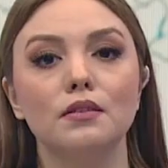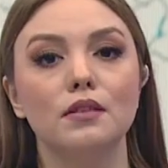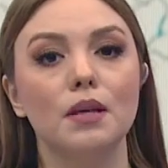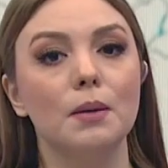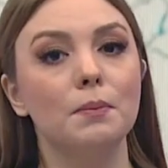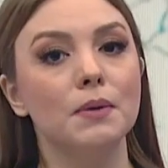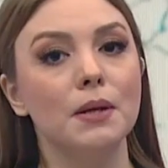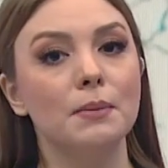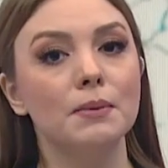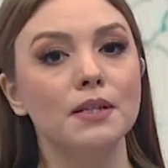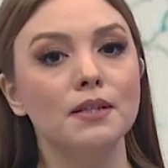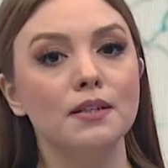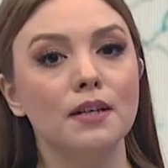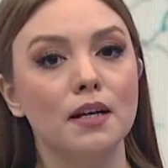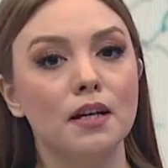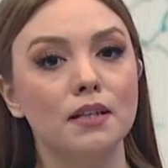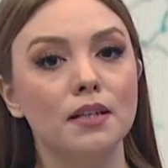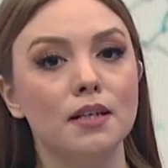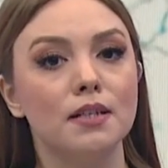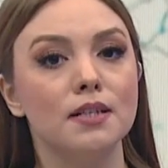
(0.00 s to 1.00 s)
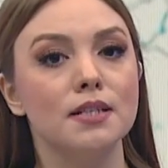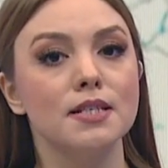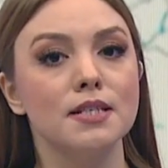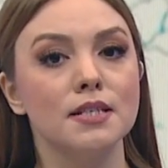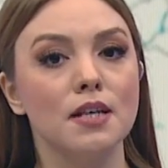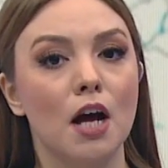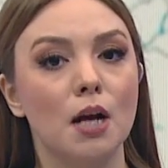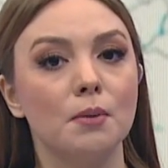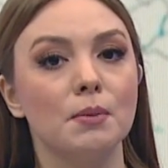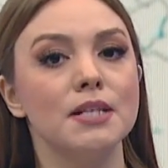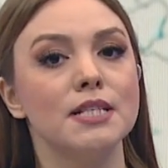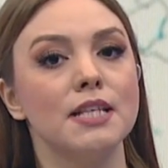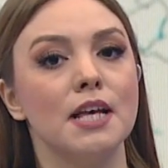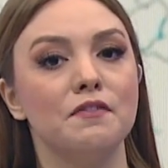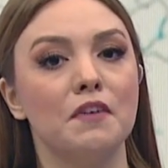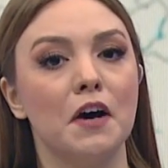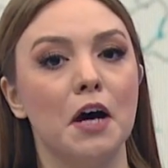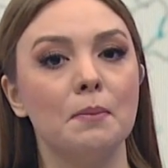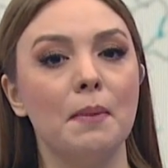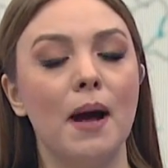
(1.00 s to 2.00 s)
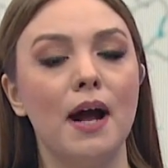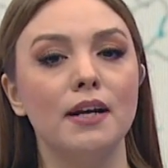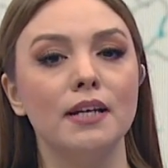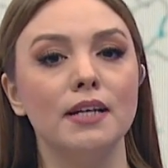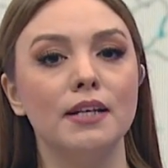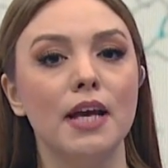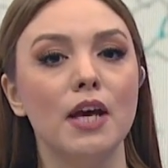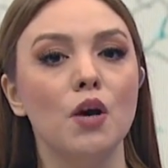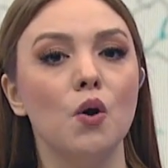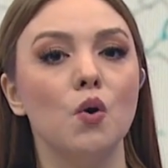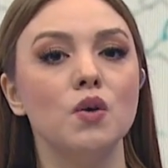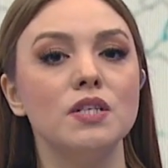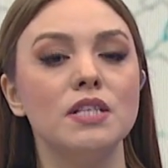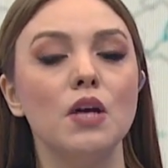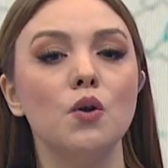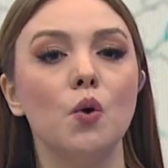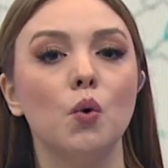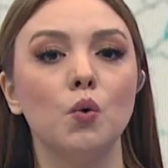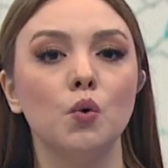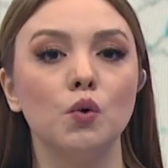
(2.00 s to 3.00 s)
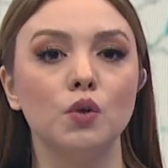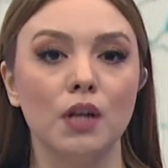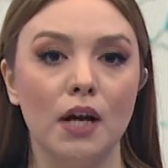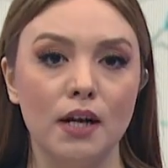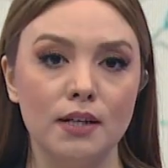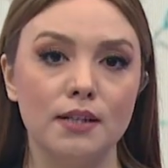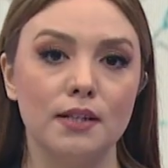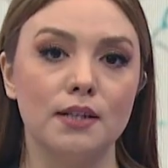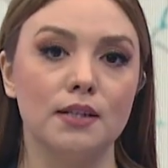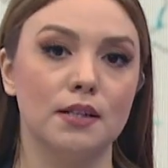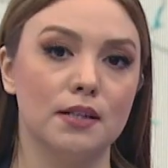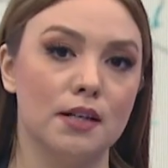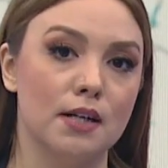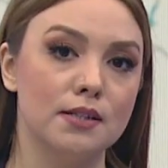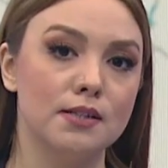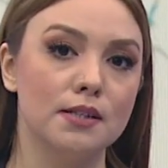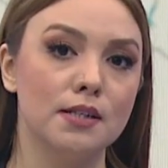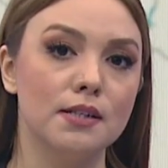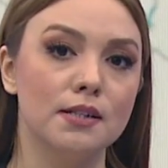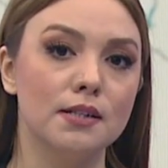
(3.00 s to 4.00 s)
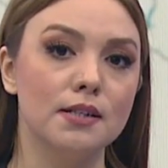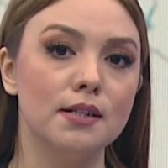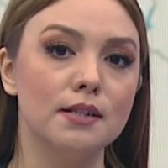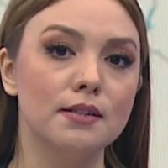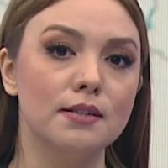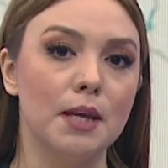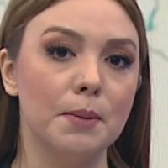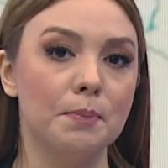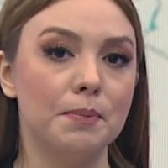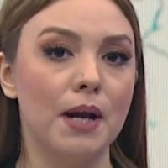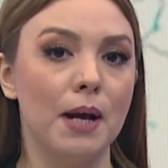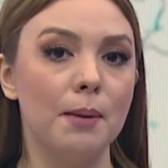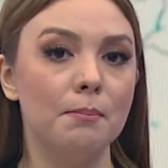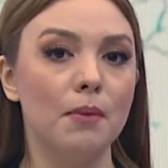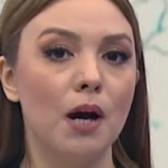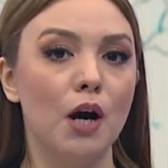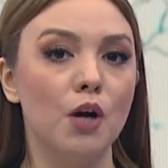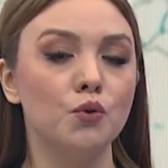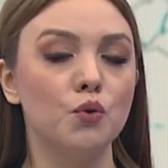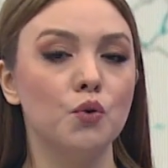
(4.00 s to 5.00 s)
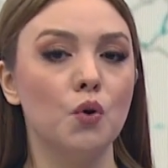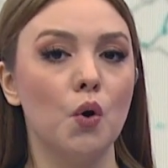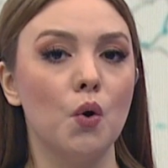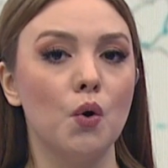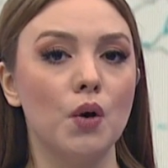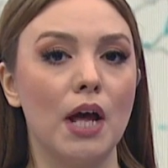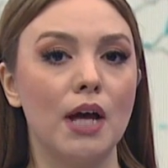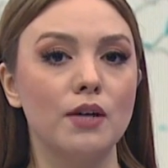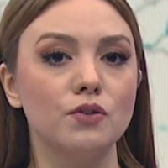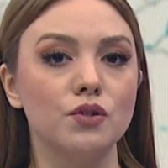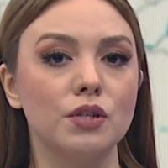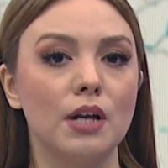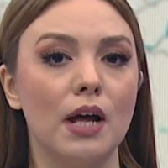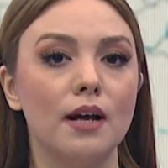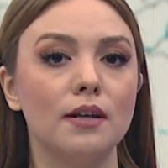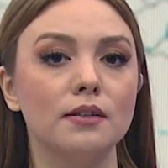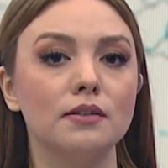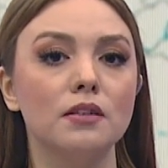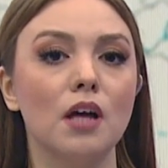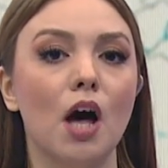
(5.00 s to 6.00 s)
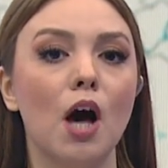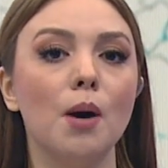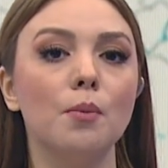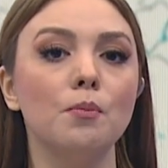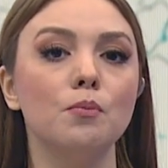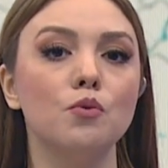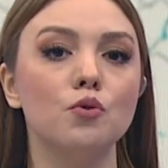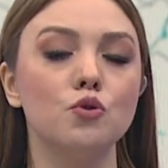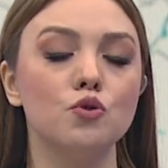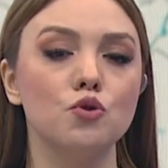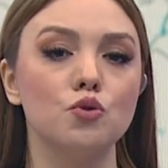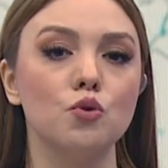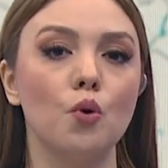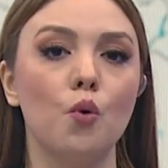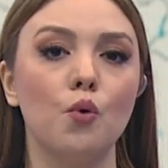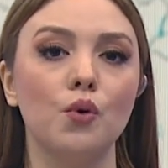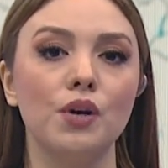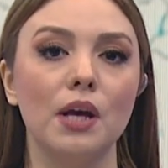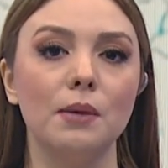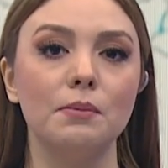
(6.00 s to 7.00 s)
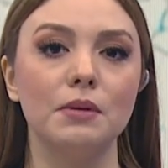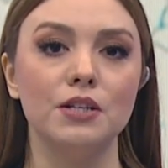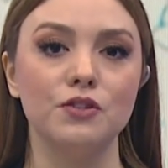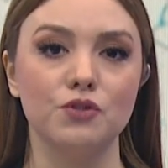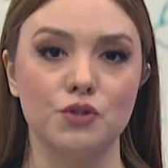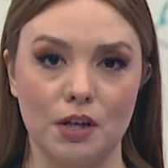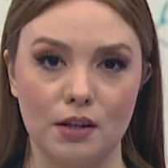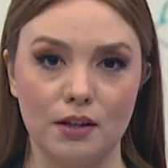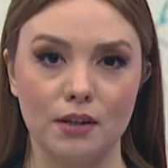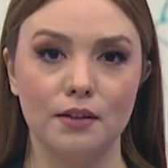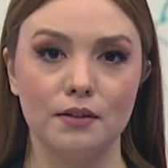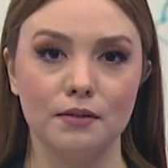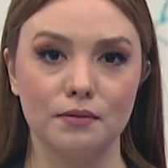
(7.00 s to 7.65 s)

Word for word: Depremin yaralarını sarma seferberliğine özel okullar da katıldı. Deprem mağduru öğrenciler tam burslu okuyabilecek.